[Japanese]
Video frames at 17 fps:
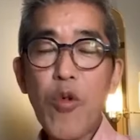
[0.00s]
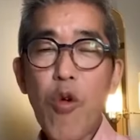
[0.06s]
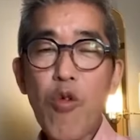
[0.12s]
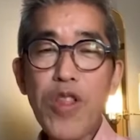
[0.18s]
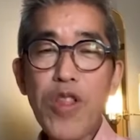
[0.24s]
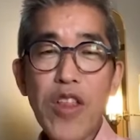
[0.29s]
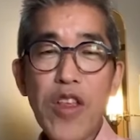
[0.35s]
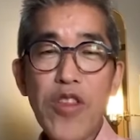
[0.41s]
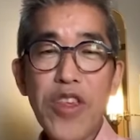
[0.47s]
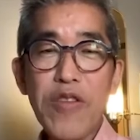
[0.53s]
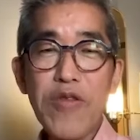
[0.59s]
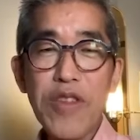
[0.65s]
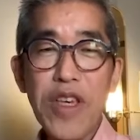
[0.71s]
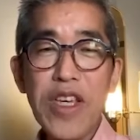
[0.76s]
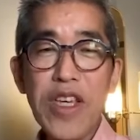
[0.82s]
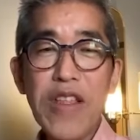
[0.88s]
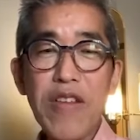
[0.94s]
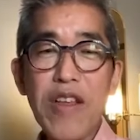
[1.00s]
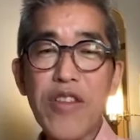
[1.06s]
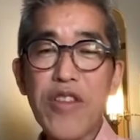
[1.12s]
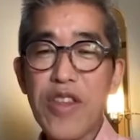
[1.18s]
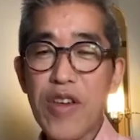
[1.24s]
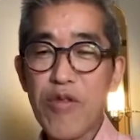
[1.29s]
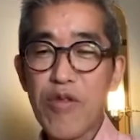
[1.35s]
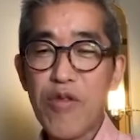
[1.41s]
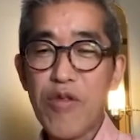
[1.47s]
あれも国内でチェックできなくなっ
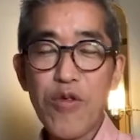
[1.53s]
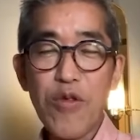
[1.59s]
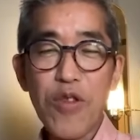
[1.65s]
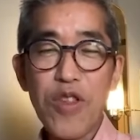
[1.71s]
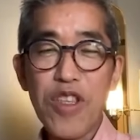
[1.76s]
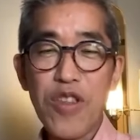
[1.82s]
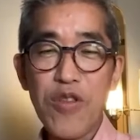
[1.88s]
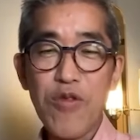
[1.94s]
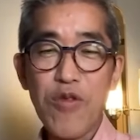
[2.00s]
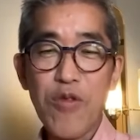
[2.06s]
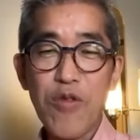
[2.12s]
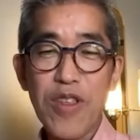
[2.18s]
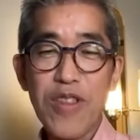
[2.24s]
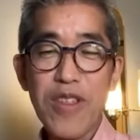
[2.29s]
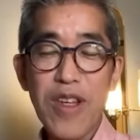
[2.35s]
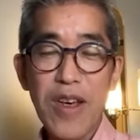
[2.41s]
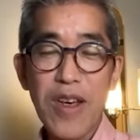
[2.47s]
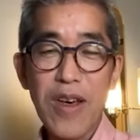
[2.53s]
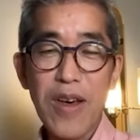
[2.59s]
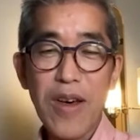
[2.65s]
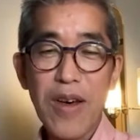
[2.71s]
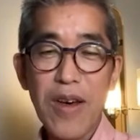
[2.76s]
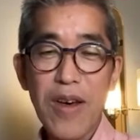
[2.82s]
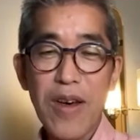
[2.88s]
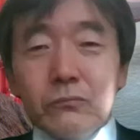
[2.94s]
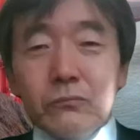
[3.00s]
ちゃうという恐ろしい状況ですか
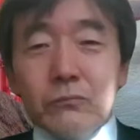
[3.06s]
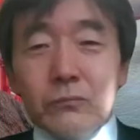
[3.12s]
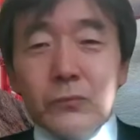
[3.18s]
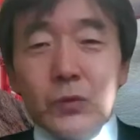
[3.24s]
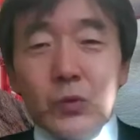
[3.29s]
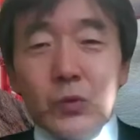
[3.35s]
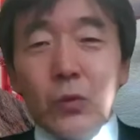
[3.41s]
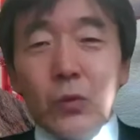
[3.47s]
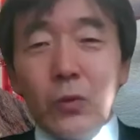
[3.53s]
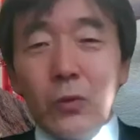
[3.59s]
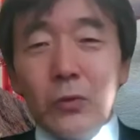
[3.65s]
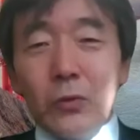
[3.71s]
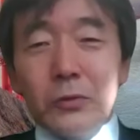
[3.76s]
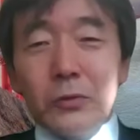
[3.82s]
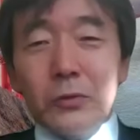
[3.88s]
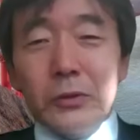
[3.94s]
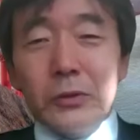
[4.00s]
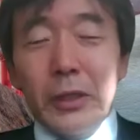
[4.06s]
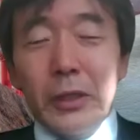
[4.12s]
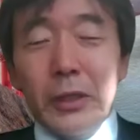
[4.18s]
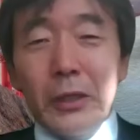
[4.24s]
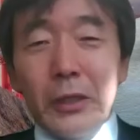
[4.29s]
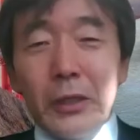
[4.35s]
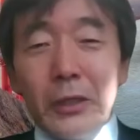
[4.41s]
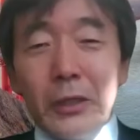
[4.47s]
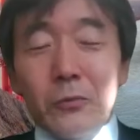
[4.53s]
ら。そう。
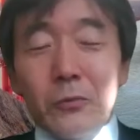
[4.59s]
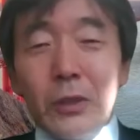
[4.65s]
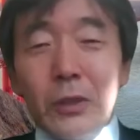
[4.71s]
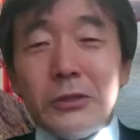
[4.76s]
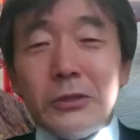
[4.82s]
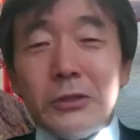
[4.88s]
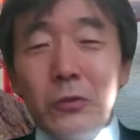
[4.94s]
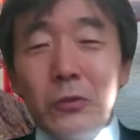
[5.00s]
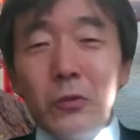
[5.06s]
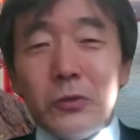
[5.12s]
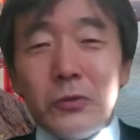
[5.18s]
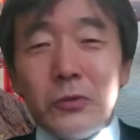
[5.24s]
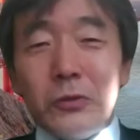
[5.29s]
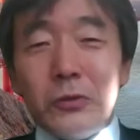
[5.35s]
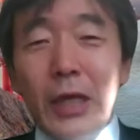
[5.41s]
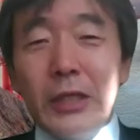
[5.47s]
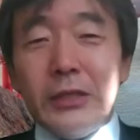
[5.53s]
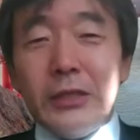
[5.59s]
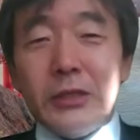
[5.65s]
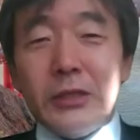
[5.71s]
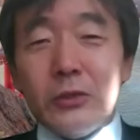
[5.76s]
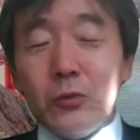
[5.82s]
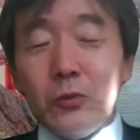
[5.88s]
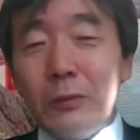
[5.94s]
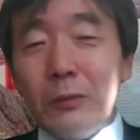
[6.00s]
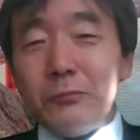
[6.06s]
で、かつての第一
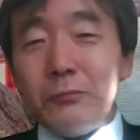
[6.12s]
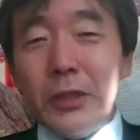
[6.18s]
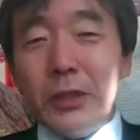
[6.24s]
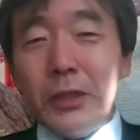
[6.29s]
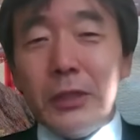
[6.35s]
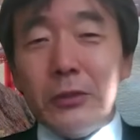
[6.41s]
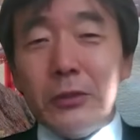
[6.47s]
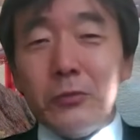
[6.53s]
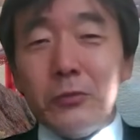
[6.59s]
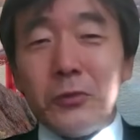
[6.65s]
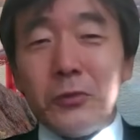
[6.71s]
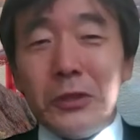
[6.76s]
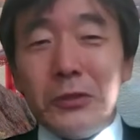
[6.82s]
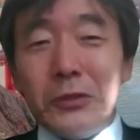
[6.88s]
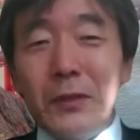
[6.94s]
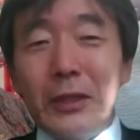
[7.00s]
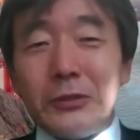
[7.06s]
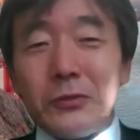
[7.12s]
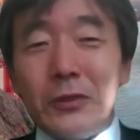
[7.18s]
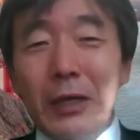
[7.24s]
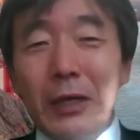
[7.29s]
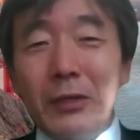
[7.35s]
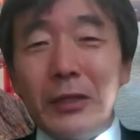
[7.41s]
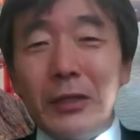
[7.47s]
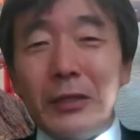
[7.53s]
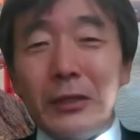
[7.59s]
次トランプ政権の時には、
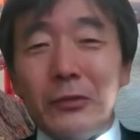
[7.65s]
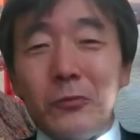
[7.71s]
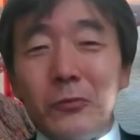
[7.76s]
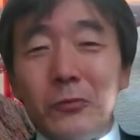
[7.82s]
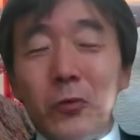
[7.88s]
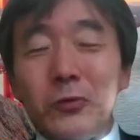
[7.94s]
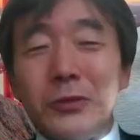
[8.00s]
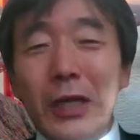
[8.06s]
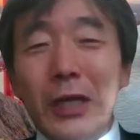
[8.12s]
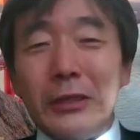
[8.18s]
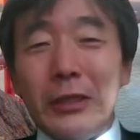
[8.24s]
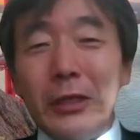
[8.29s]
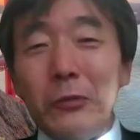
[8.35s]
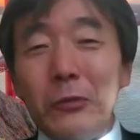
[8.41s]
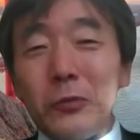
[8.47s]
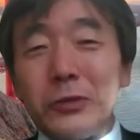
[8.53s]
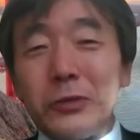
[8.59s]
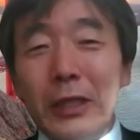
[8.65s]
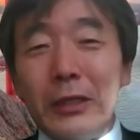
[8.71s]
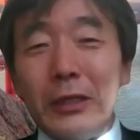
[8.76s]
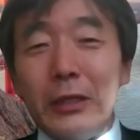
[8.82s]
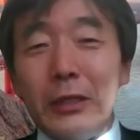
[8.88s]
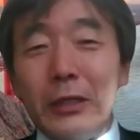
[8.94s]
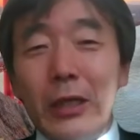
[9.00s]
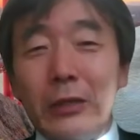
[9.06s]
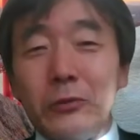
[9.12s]
アメリカの国内でね、抑え
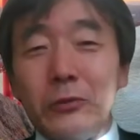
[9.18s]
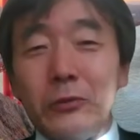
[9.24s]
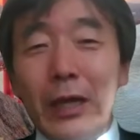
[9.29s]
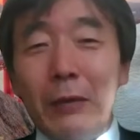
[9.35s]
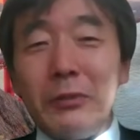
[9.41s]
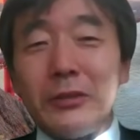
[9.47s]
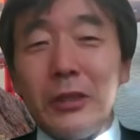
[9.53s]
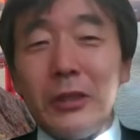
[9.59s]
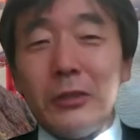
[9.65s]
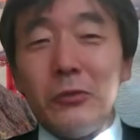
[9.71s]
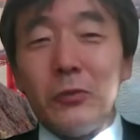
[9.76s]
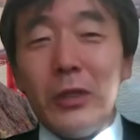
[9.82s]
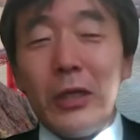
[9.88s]
られないので、安倍さ